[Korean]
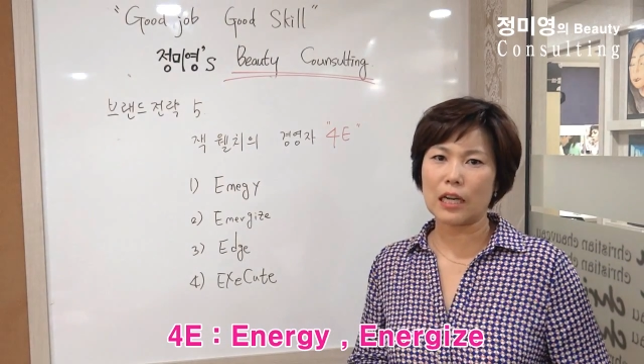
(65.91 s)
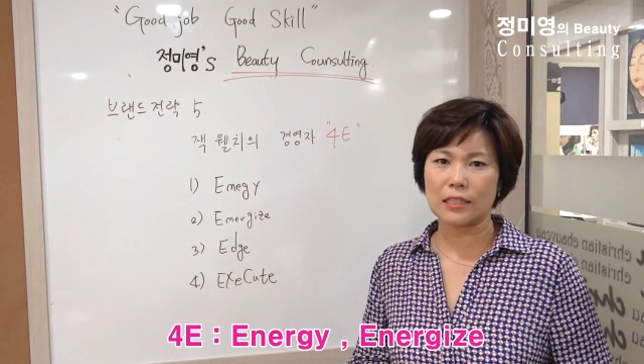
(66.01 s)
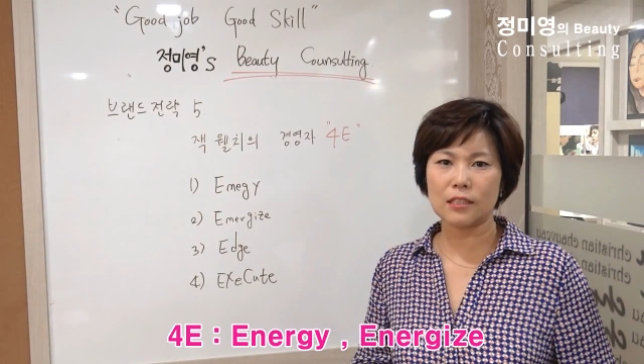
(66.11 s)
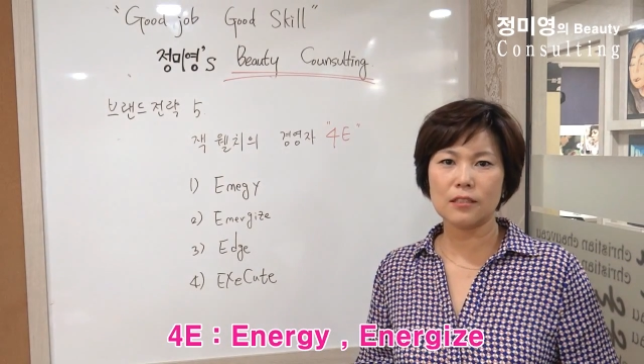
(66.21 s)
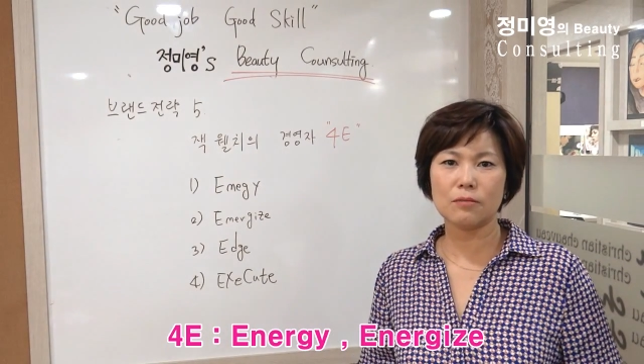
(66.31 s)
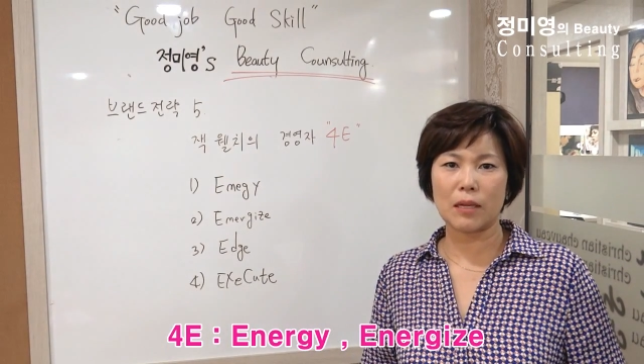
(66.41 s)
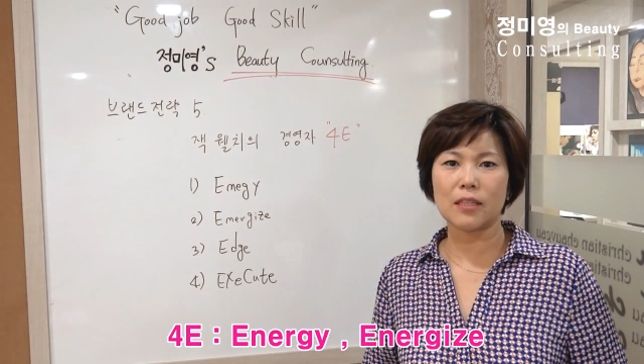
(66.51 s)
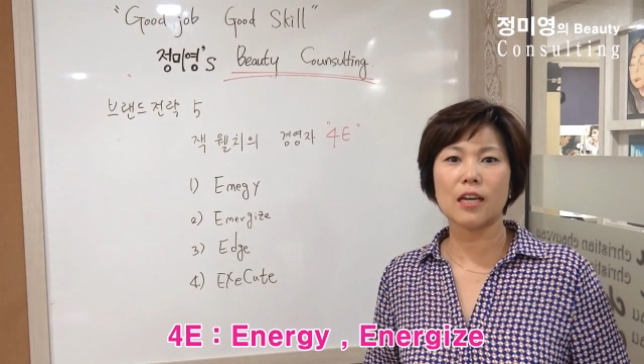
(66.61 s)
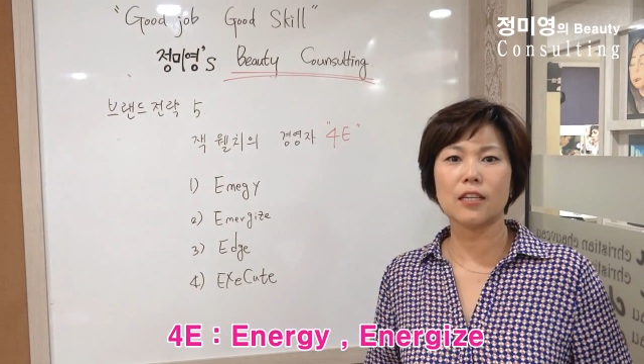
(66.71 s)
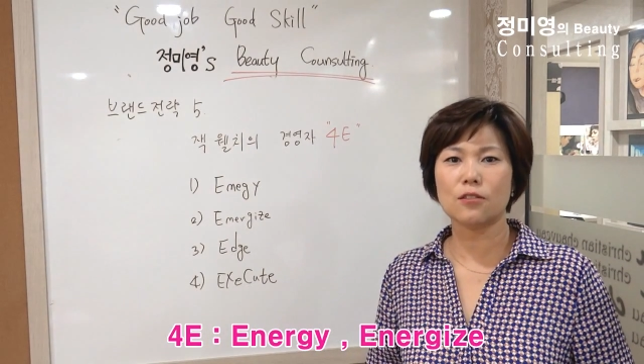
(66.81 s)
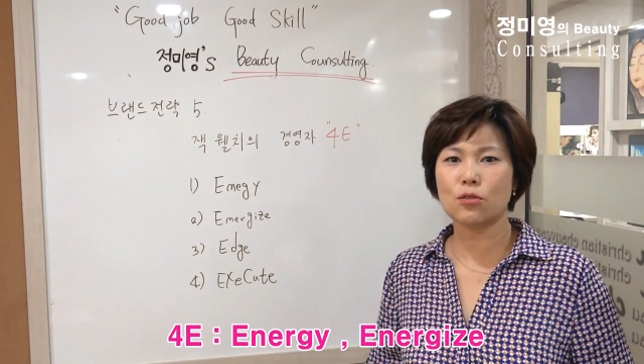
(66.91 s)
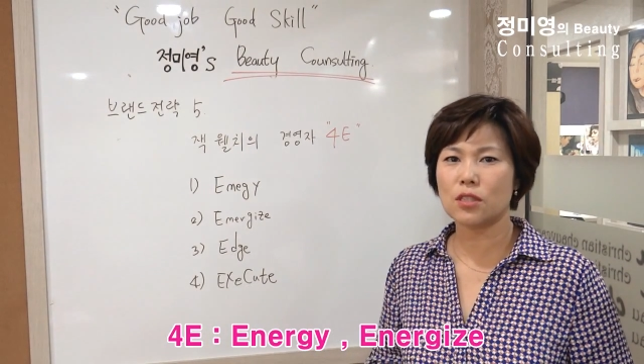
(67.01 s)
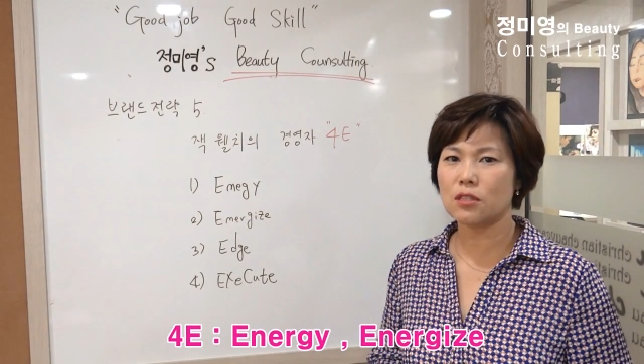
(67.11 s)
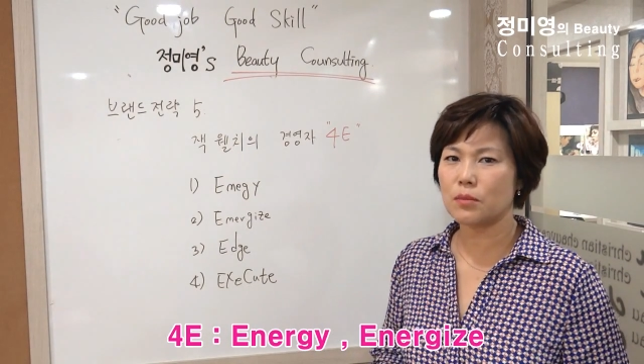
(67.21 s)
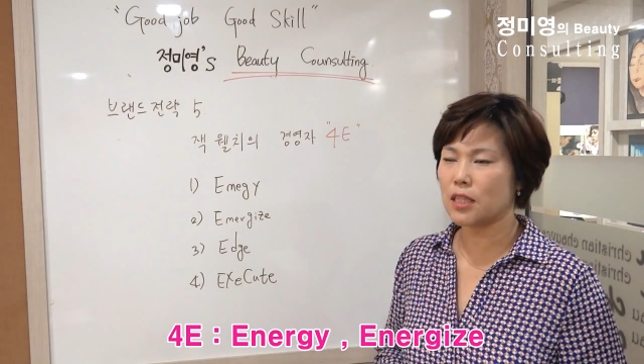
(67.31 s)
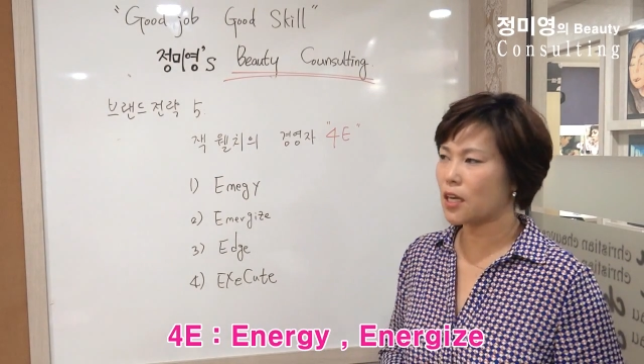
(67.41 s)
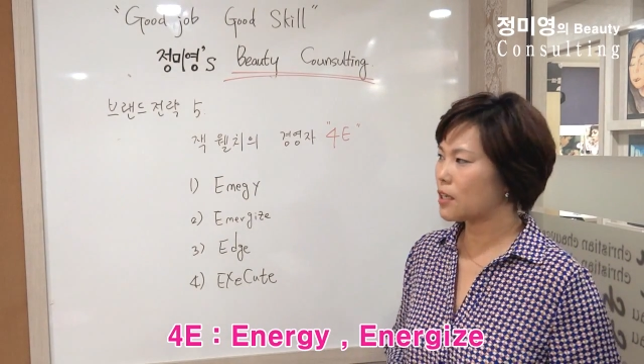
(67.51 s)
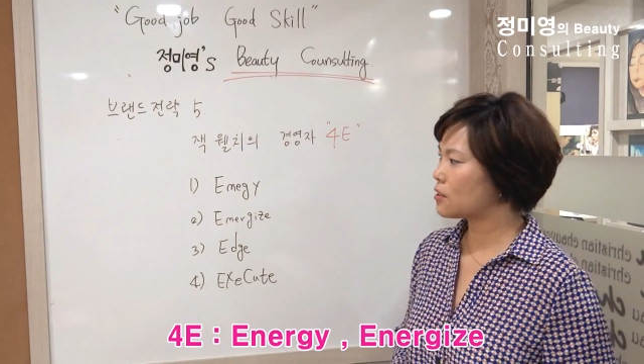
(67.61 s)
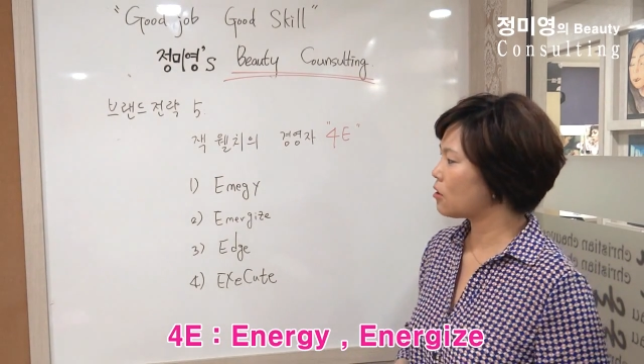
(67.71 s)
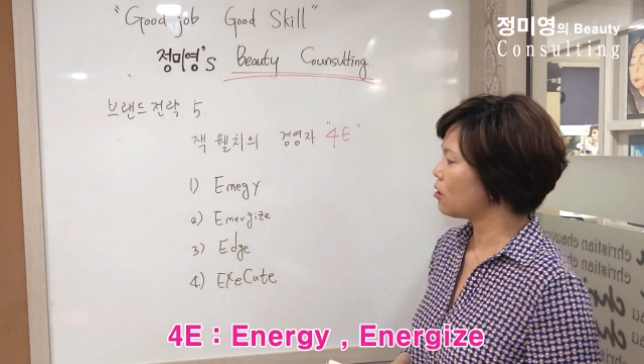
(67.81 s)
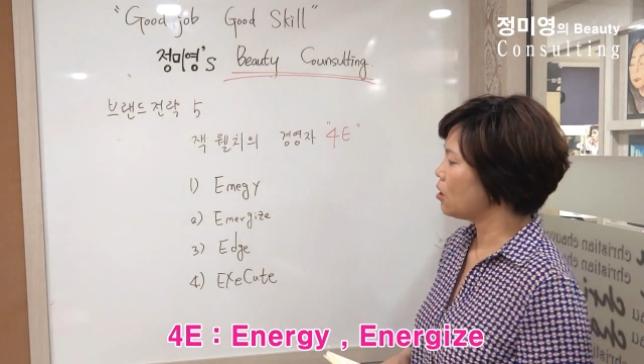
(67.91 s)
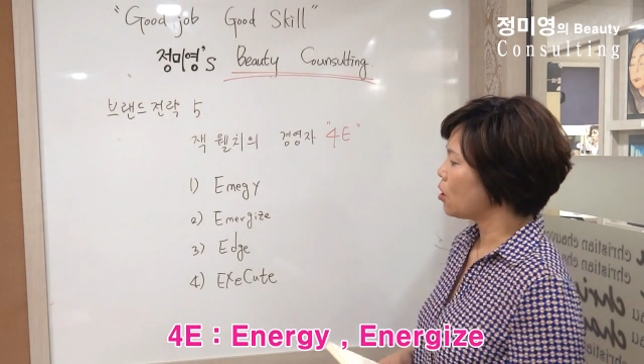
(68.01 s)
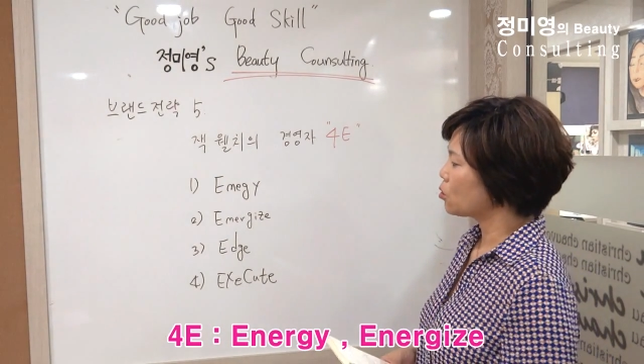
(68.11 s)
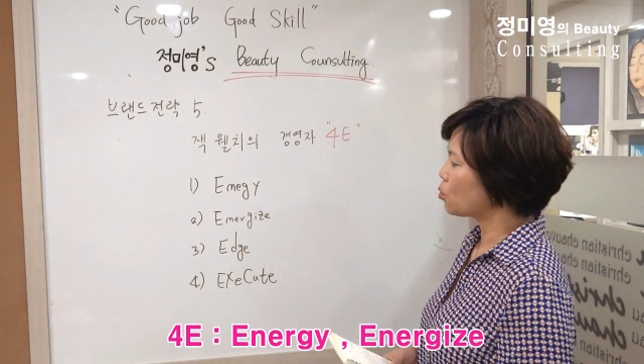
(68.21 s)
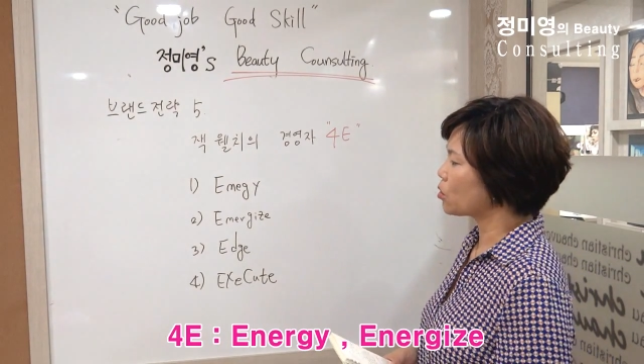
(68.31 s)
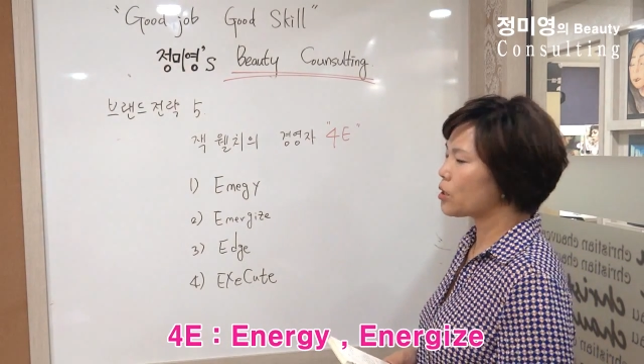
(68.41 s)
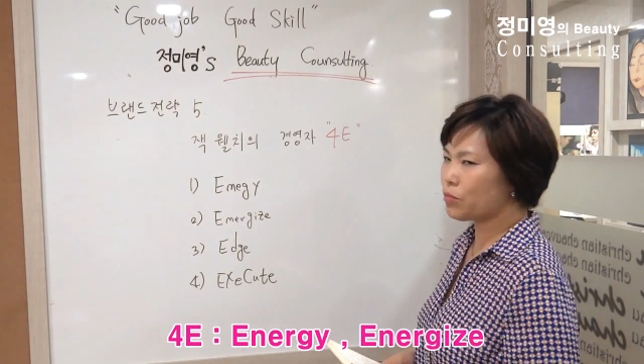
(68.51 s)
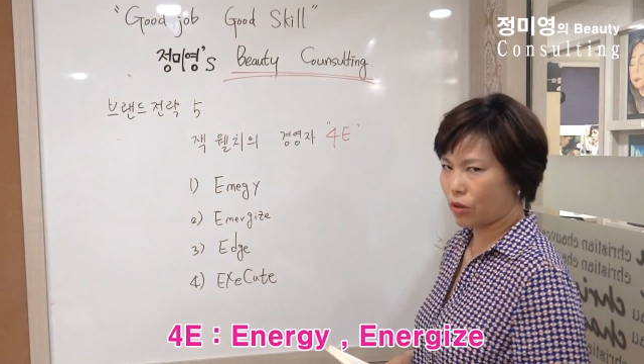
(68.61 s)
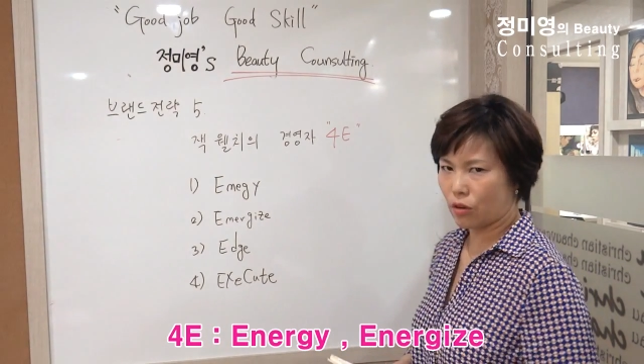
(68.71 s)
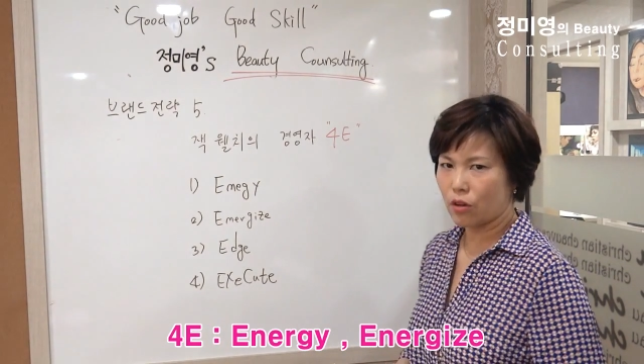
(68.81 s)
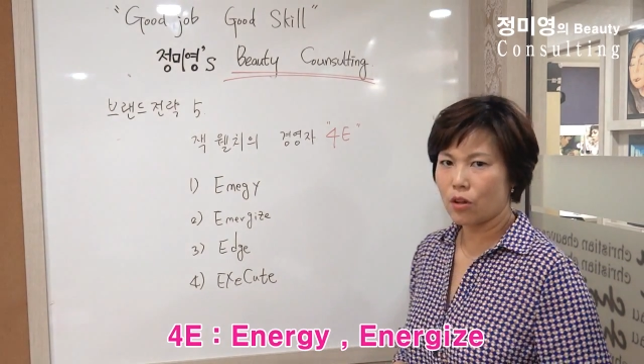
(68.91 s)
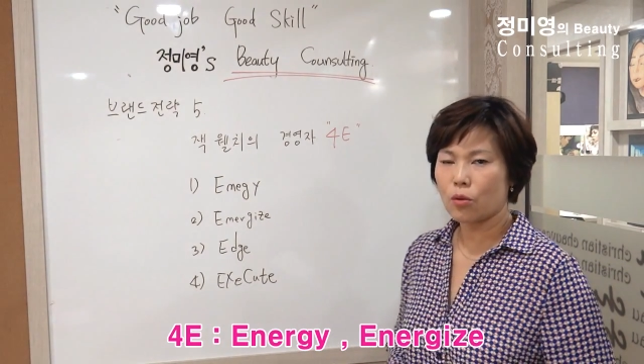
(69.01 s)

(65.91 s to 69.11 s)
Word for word: 같은 맥락일 수 있습니다. 그래서 동기부여.